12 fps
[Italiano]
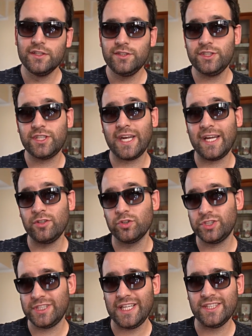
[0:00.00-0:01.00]
ci saranno
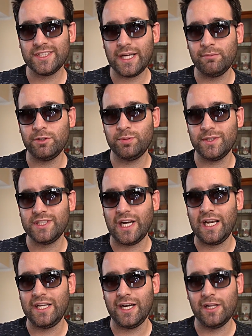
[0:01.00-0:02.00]
6 scambi
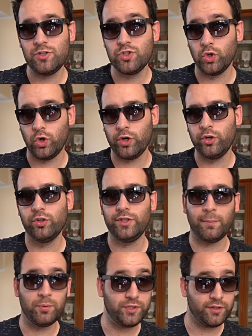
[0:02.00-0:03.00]
speciali al giorno
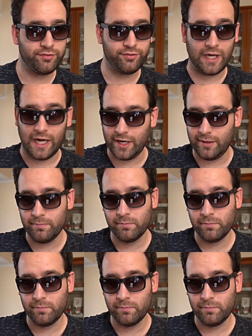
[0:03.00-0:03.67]
da poter fare.